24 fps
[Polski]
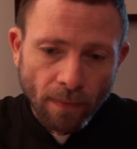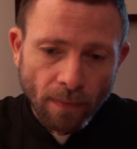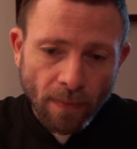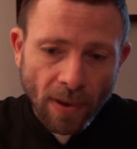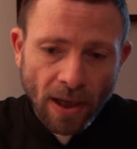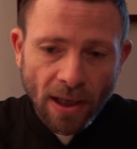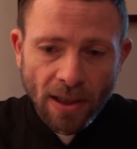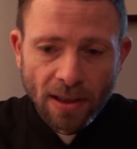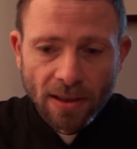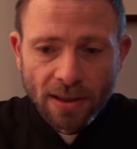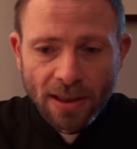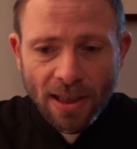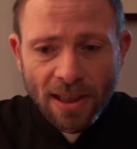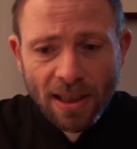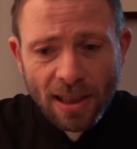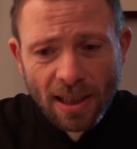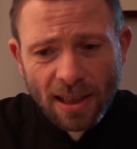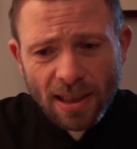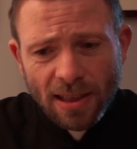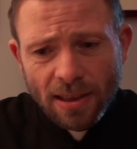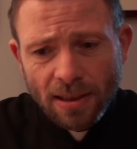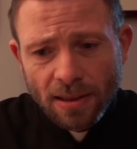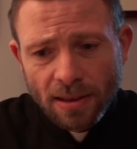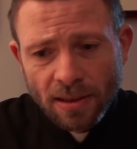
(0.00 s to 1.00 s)
A ten
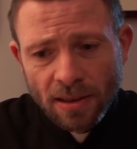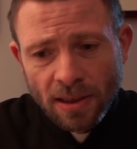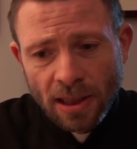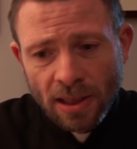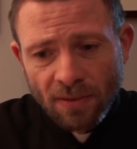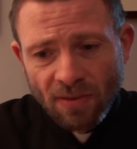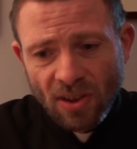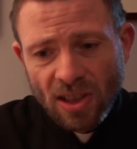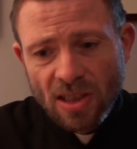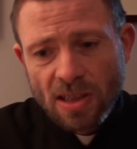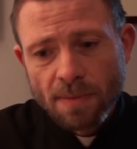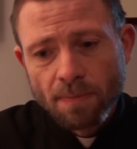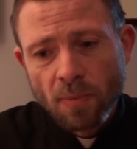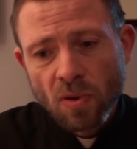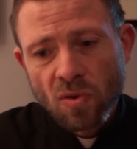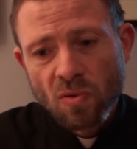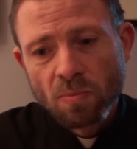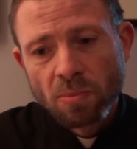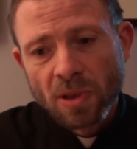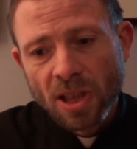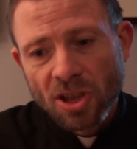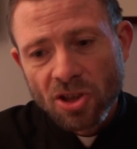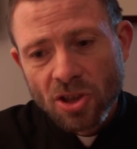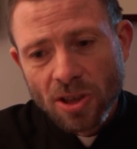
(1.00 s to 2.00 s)
lęk w jakiś
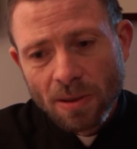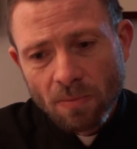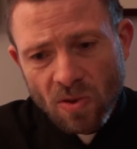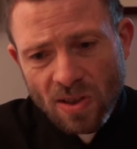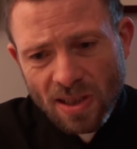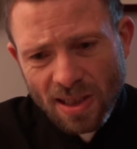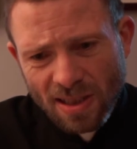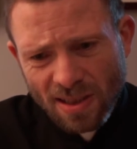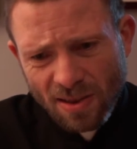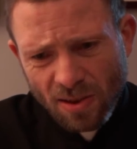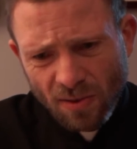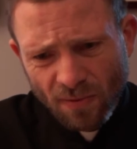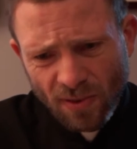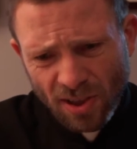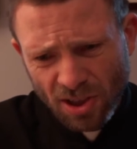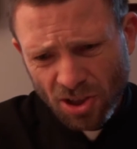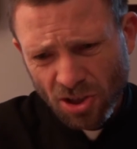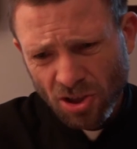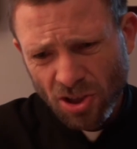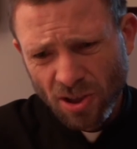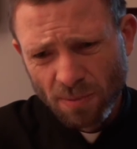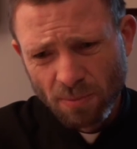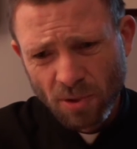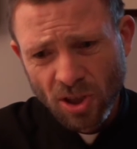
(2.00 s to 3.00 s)
sposób każdemu z nas
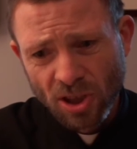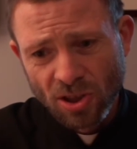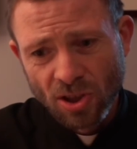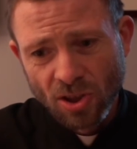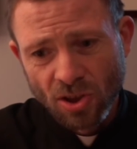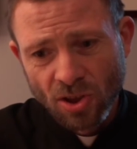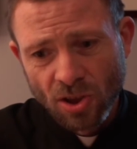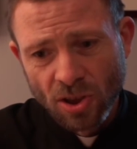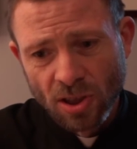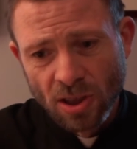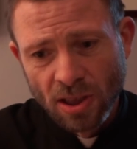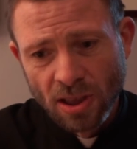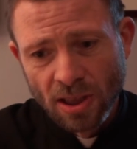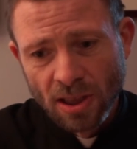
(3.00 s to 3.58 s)
towarzyszy przecież.